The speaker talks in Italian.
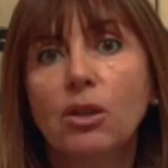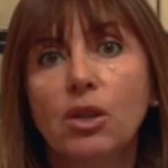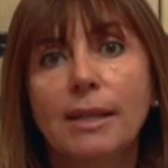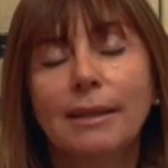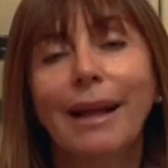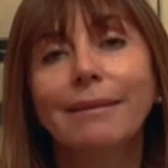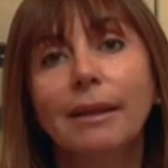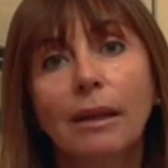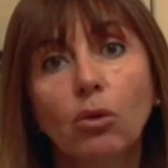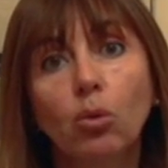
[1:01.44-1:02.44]
necessità
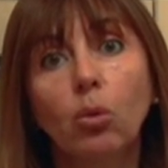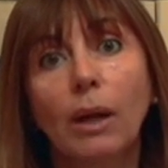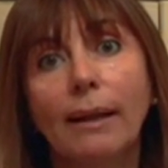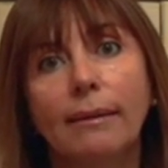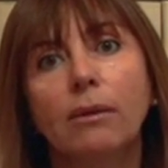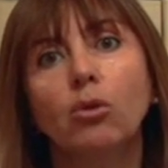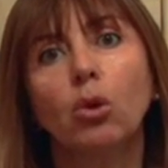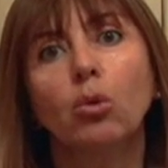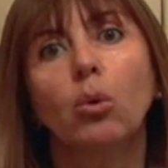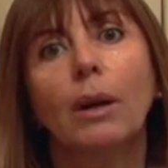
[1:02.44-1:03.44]
addirittura di
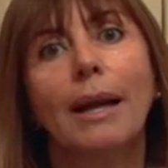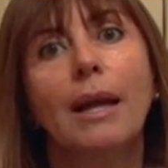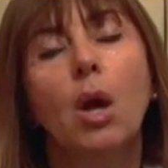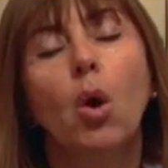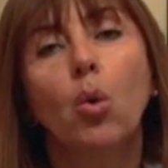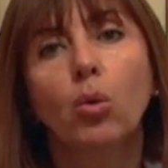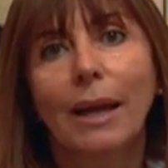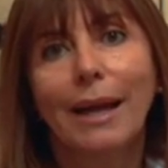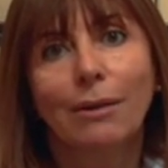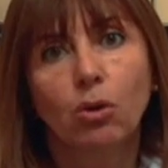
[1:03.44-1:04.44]
introdurre un
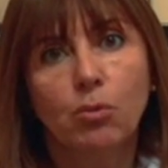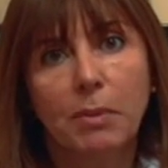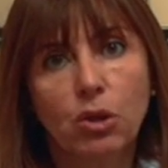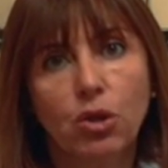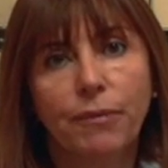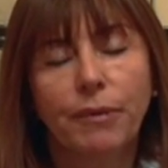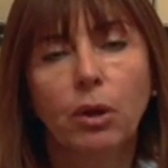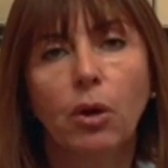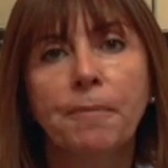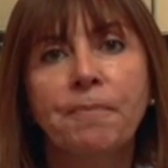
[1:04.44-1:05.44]
reato
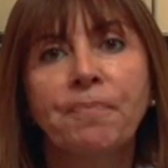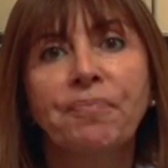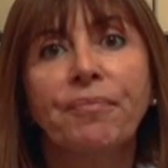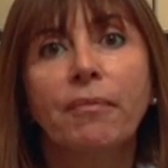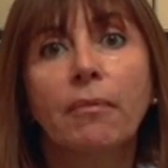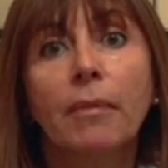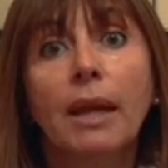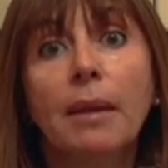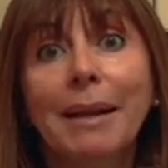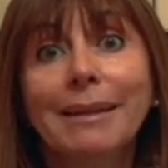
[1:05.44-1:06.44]
specifico. Mm,
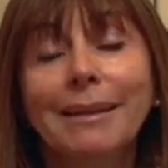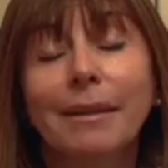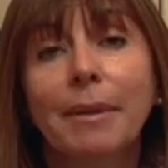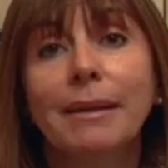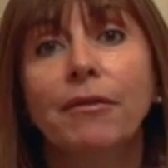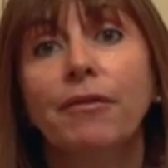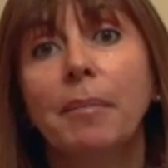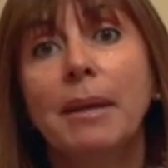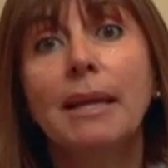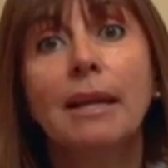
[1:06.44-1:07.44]
I maltrattamenti in
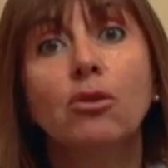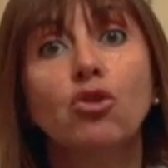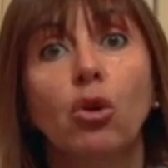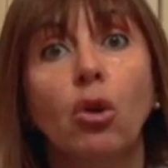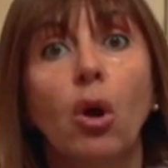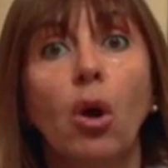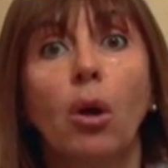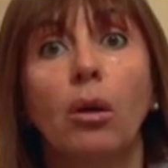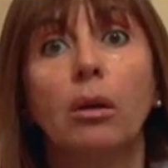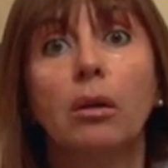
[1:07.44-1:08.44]
famiglia
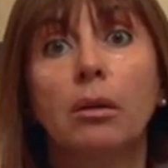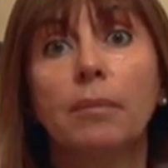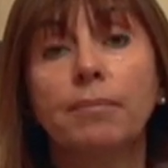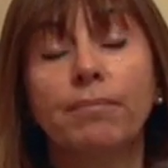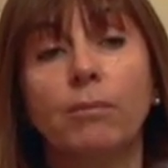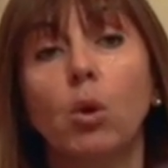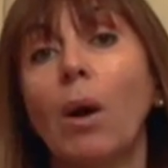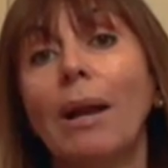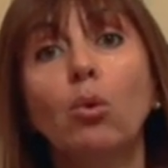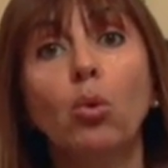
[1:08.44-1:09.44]
sono eh,
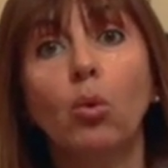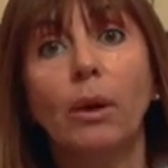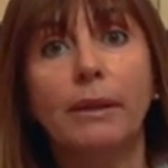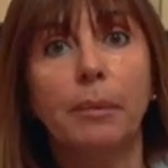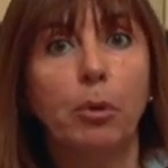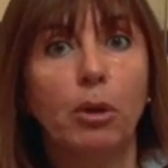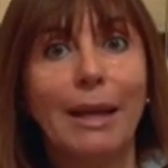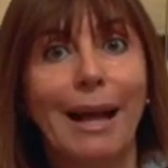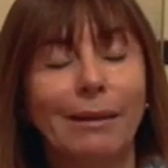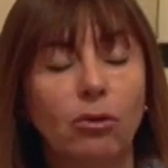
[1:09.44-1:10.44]
qualunque tipo
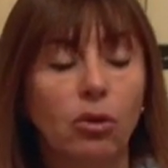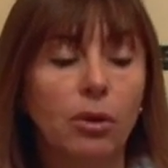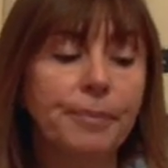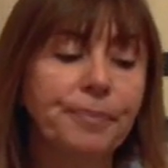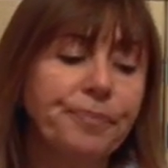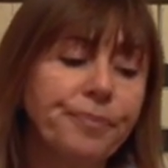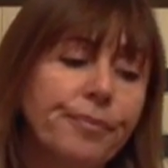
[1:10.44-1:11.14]
di atto